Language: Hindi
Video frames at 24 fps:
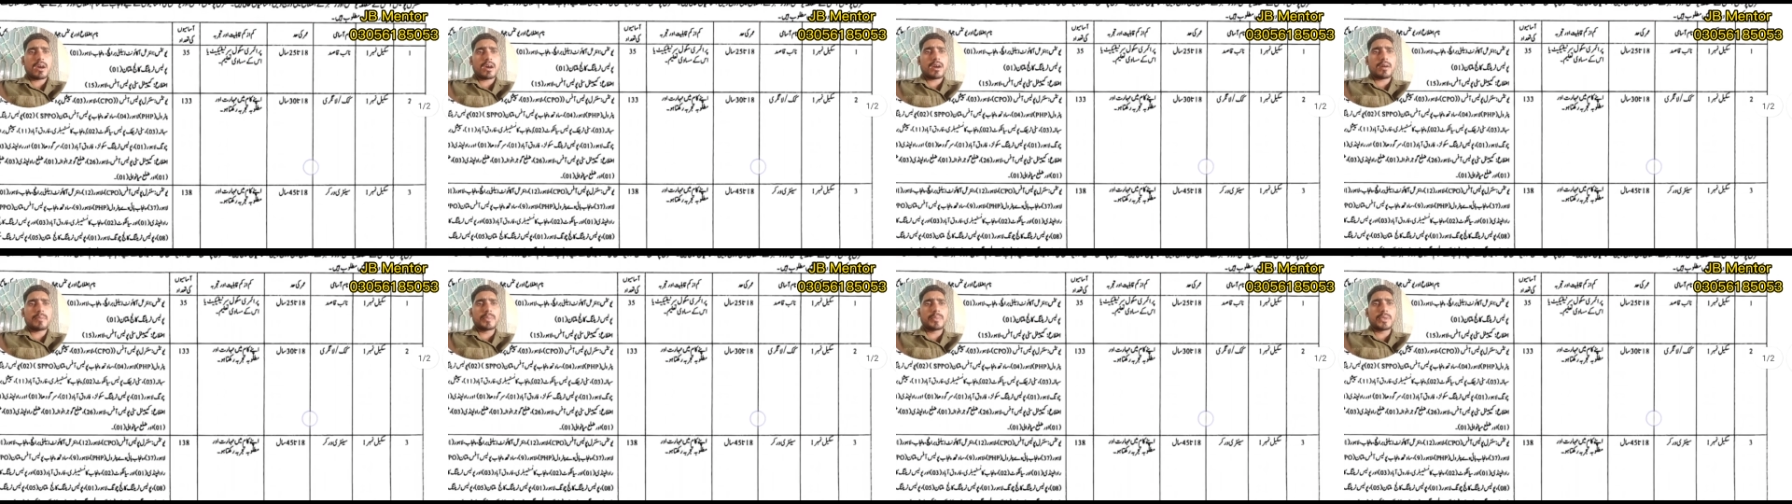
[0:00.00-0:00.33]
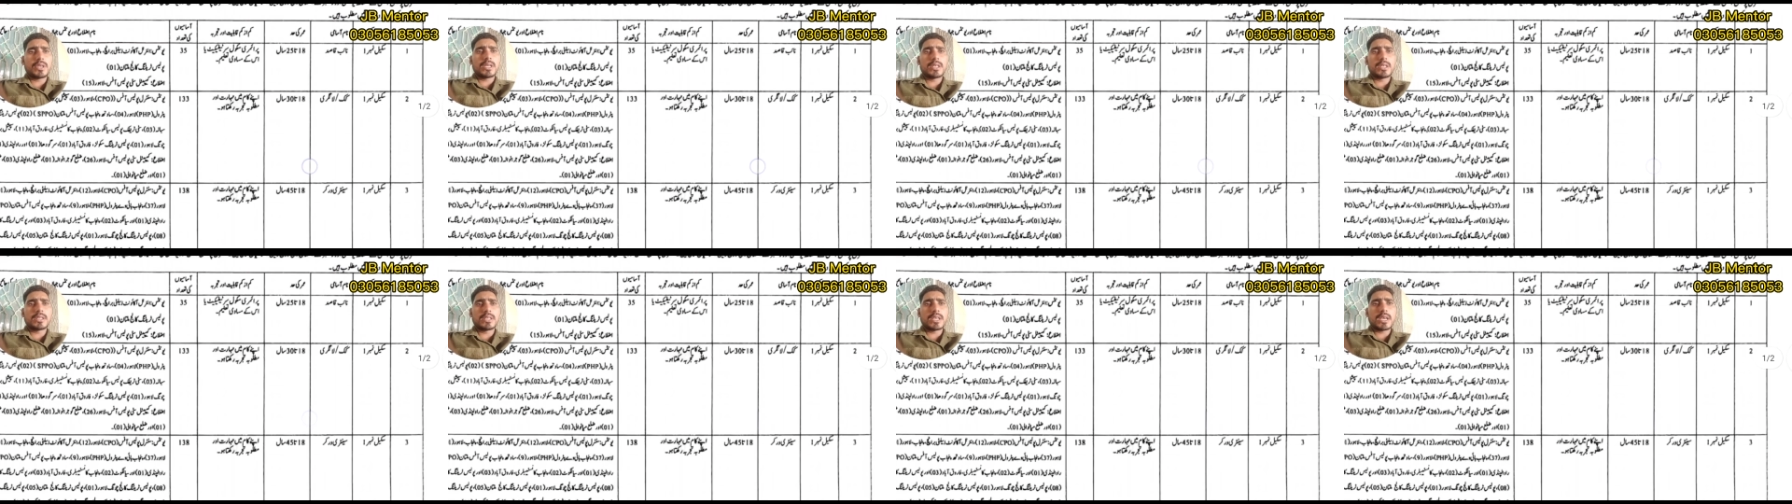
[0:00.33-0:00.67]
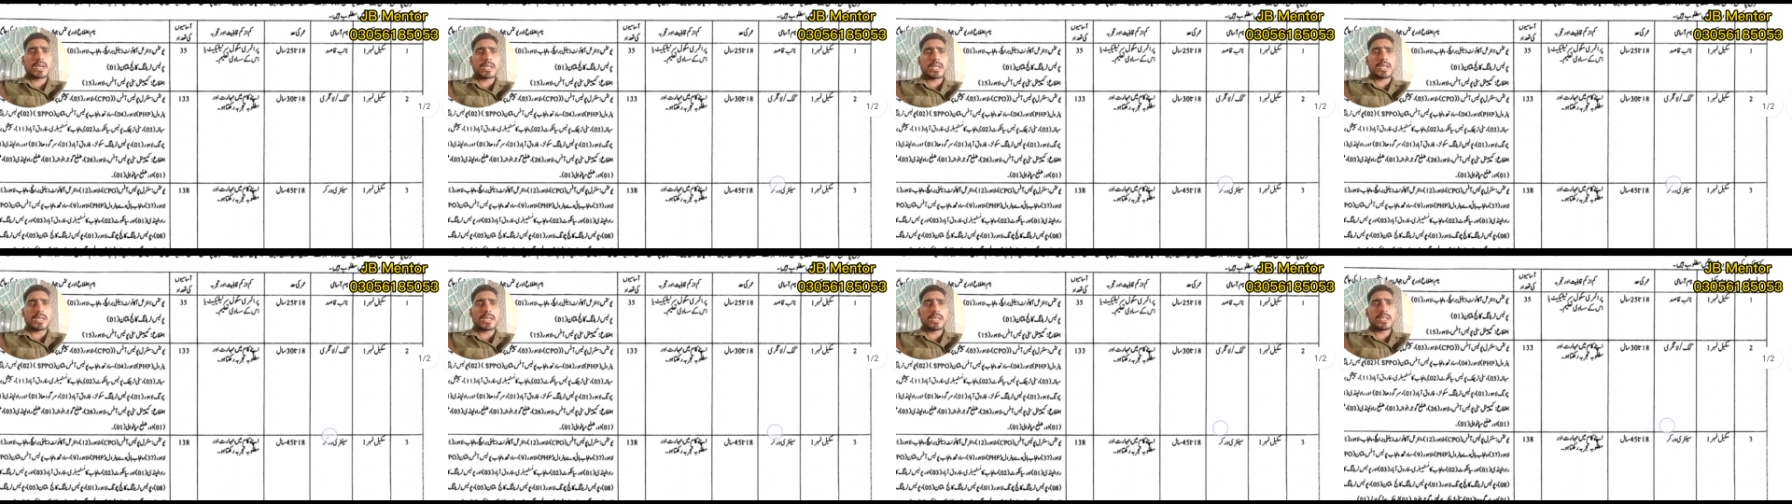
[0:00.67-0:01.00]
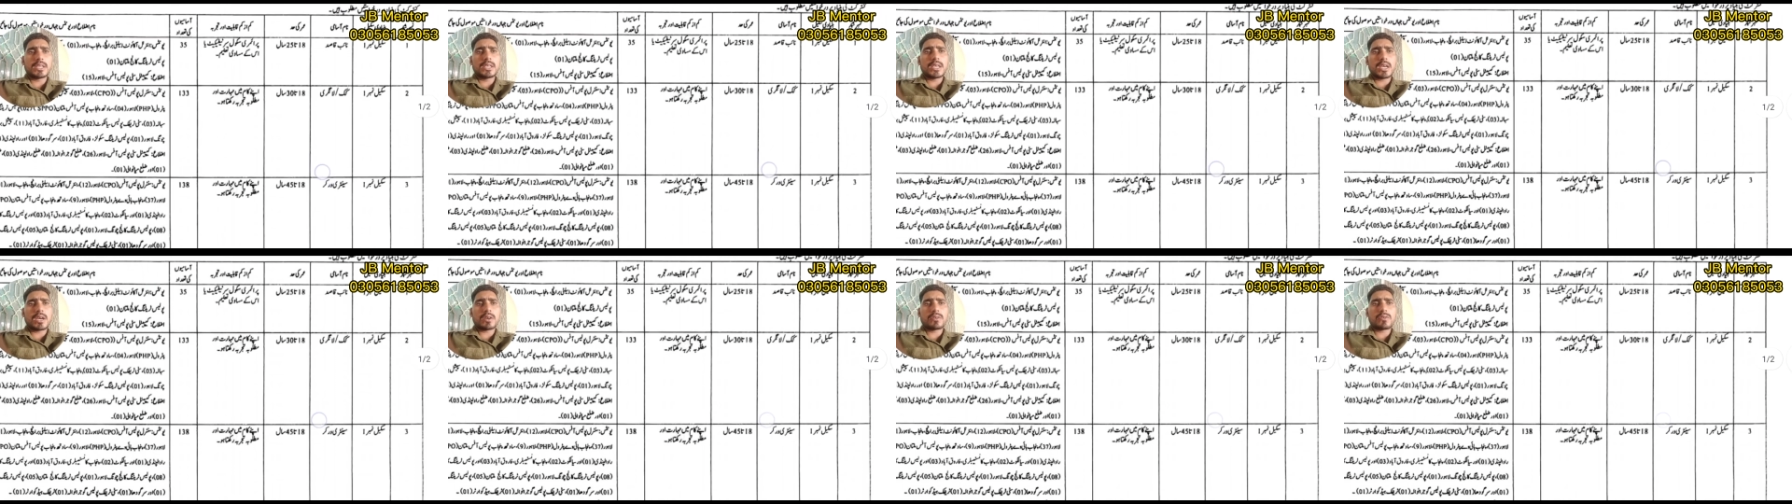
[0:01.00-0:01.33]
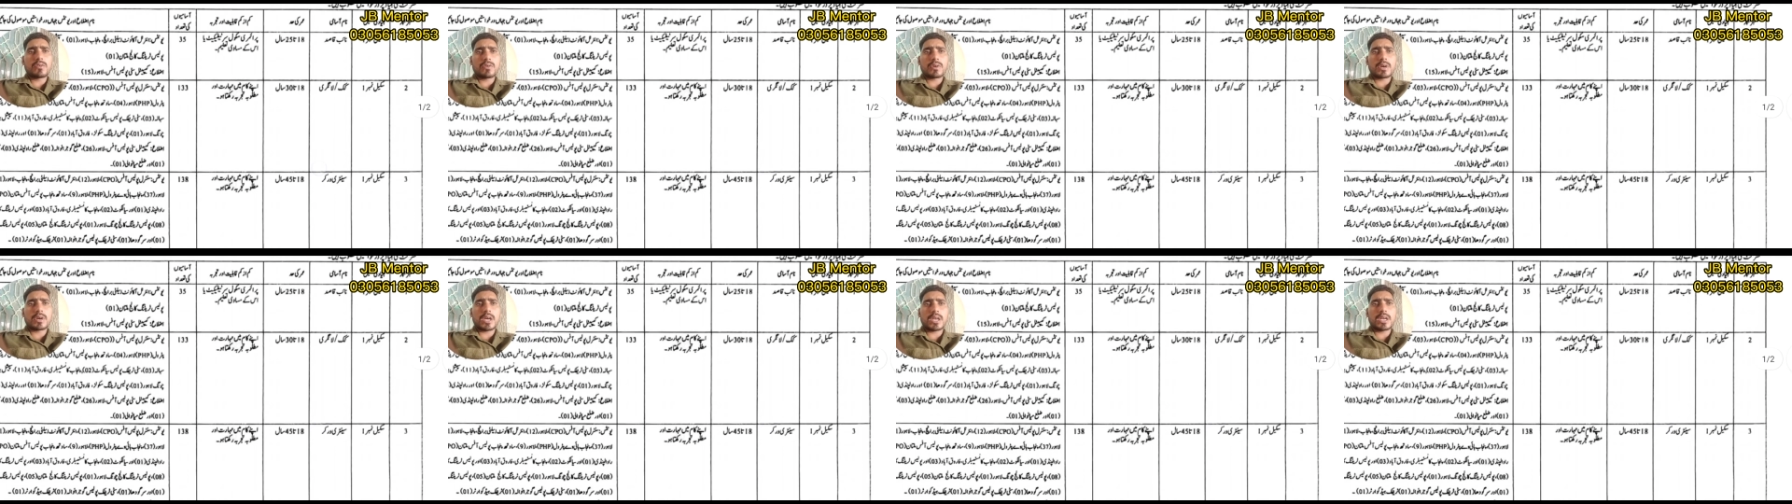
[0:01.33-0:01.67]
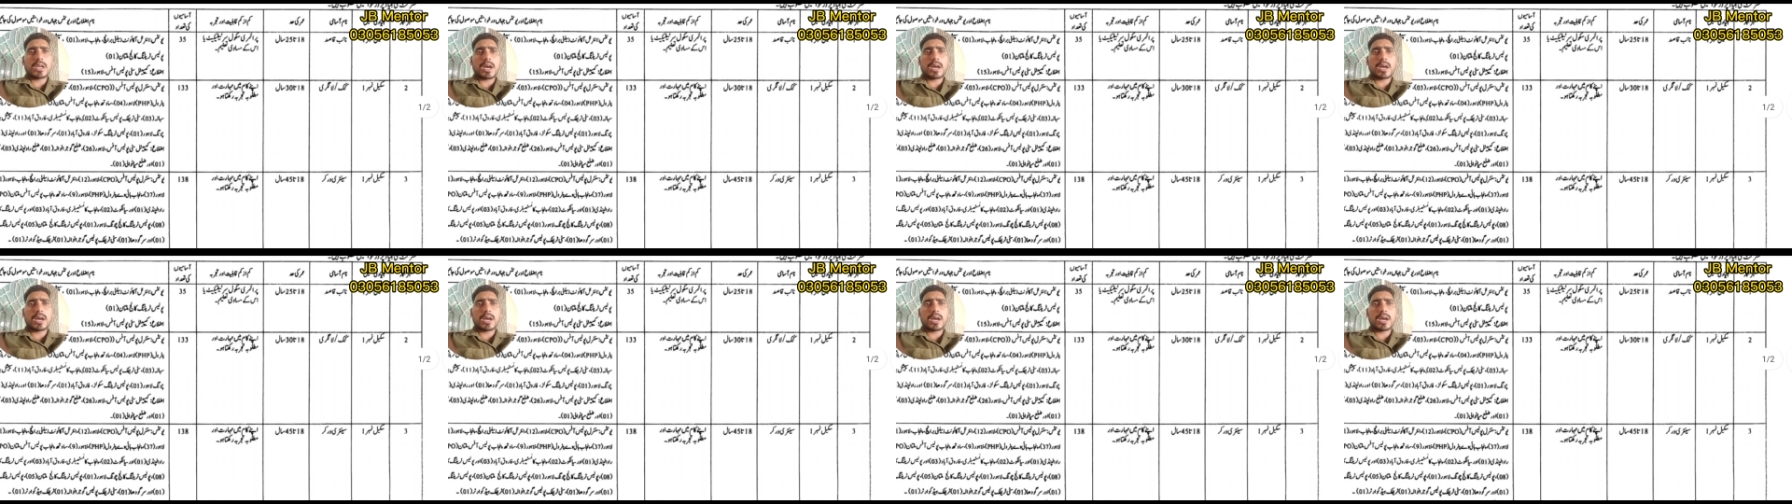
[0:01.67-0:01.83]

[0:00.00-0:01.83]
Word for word: आपने देख लेनी है कोका